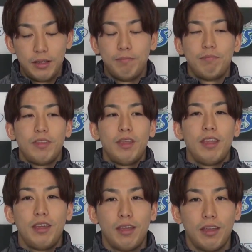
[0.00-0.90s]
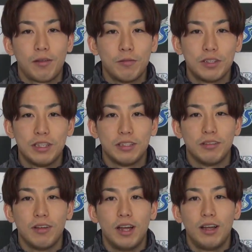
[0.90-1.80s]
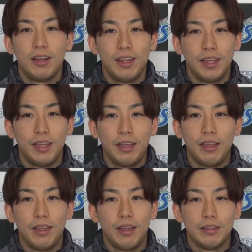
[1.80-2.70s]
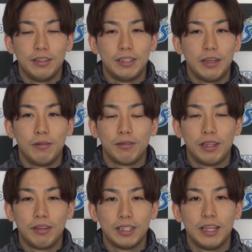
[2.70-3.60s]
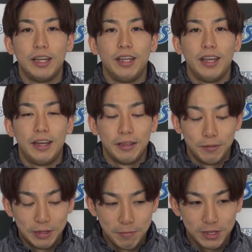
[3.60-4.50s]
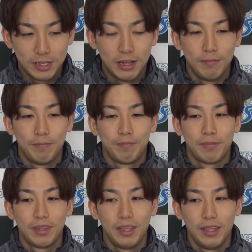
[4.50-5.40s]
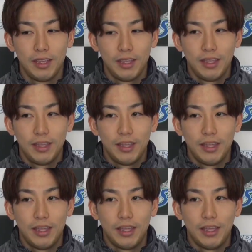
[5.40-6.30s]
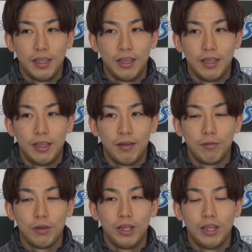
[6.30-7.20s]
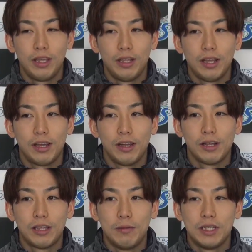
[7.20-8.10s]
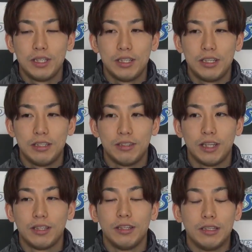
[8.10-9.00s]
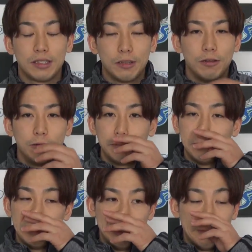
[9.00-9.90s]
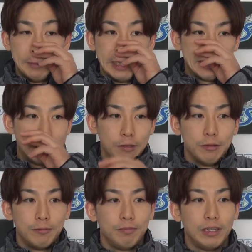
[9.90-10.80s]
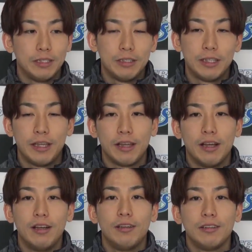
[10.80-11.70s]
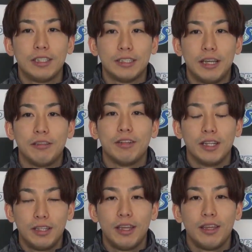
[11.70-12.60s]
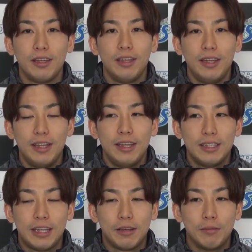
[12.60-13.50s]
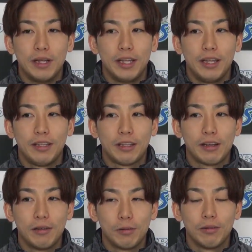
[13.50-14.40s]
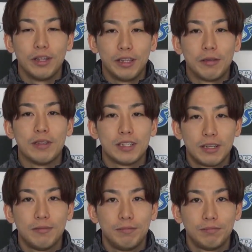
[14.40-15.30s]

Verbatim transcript: はいえー、今シーズンは、えー、熱い声援を送ってくださりありがとうございました。えー、本当になかなか厳しいシーズンだったんですけど皆さんの熱い声援が支えとなって最後まで戦うことができました、ま